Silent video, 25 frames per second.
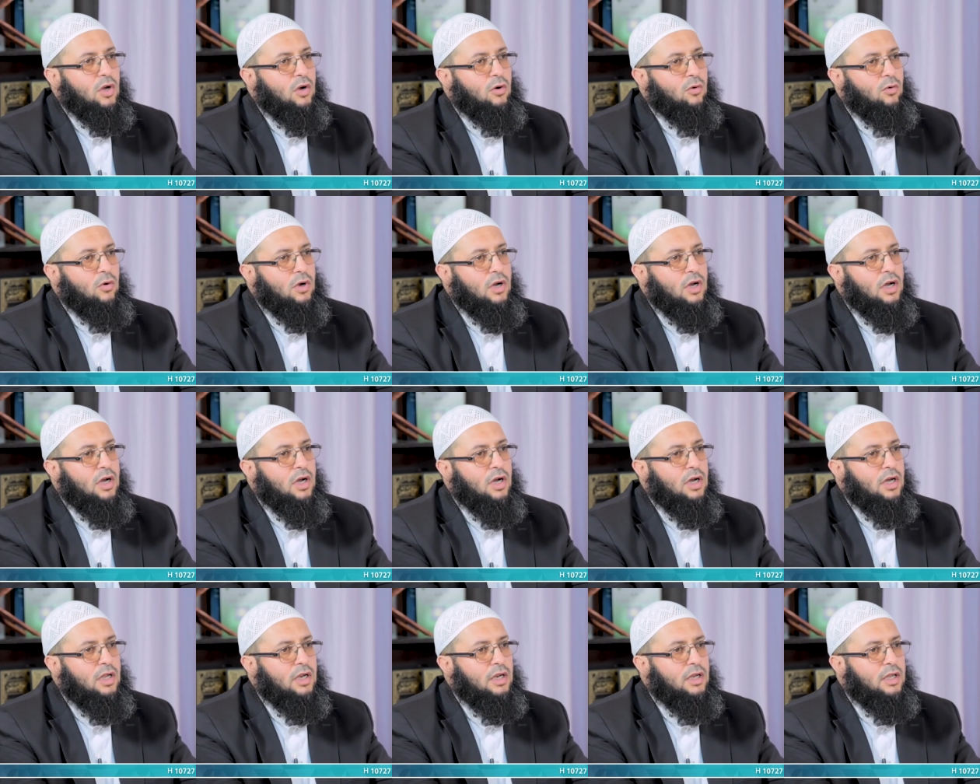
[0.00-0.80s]

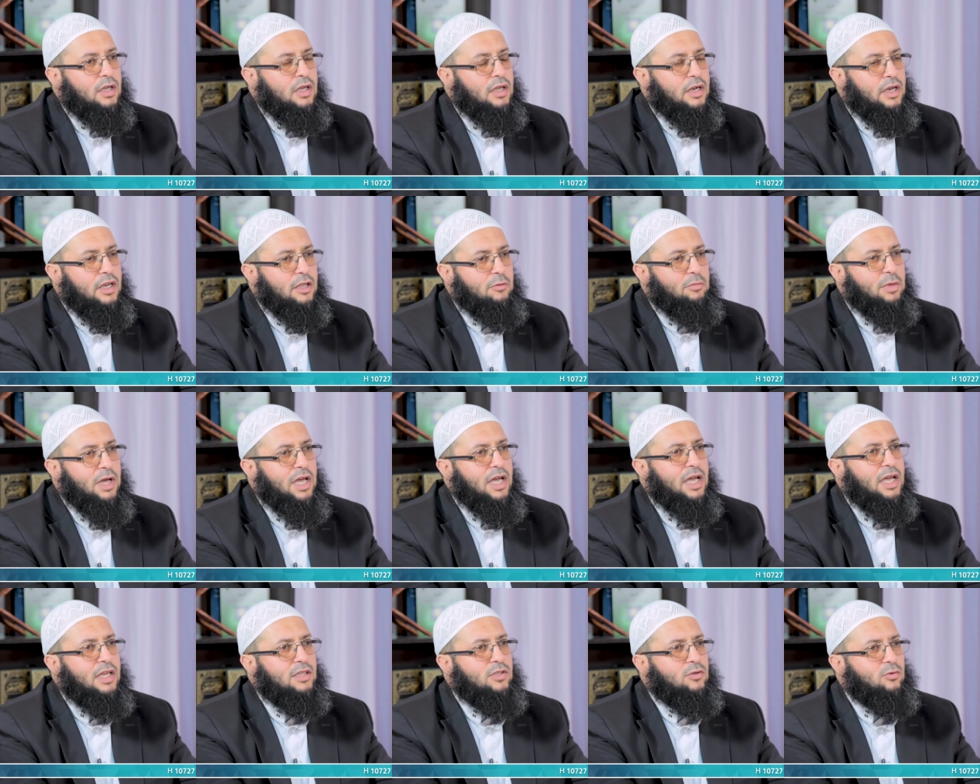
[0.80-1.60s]

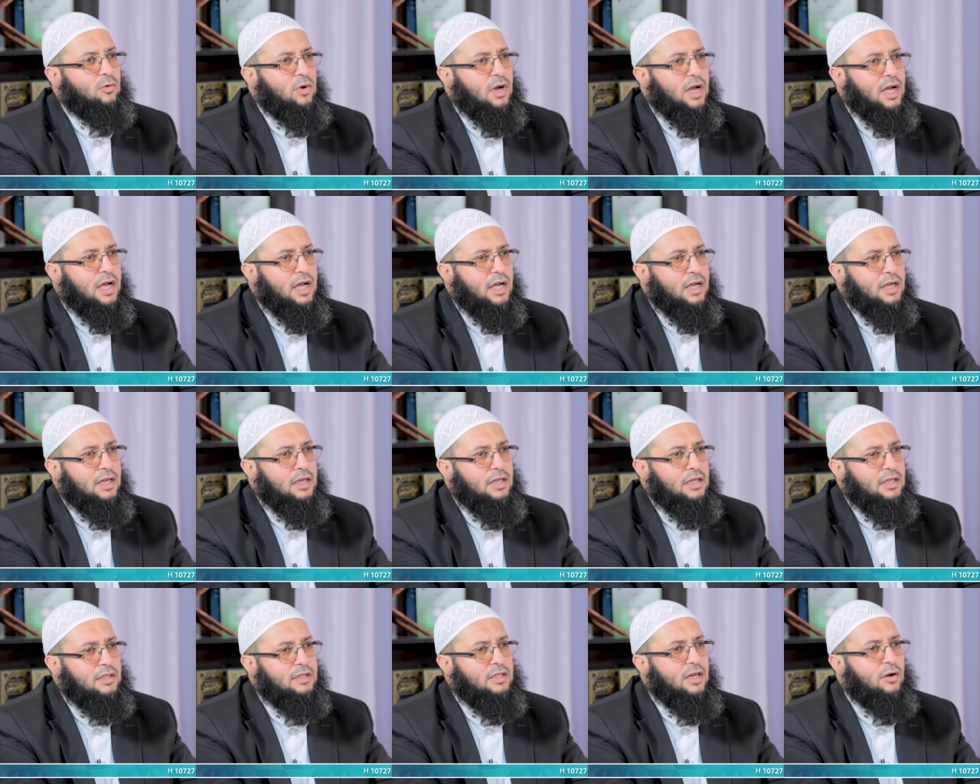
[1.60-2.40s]
واللباس
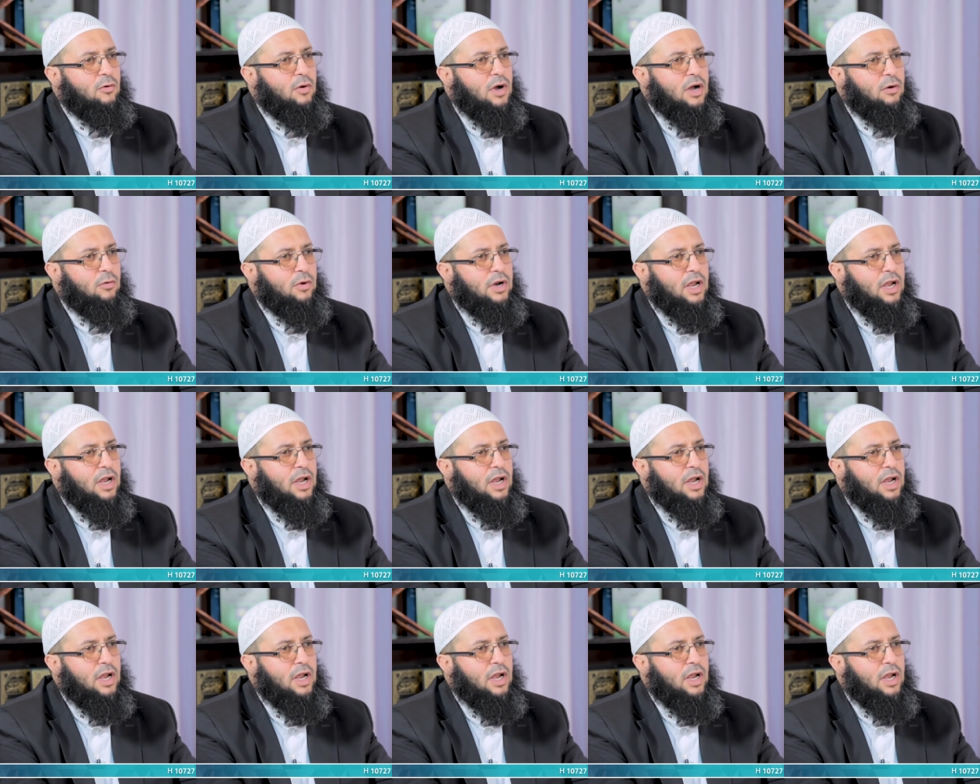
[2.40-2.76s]
والدواء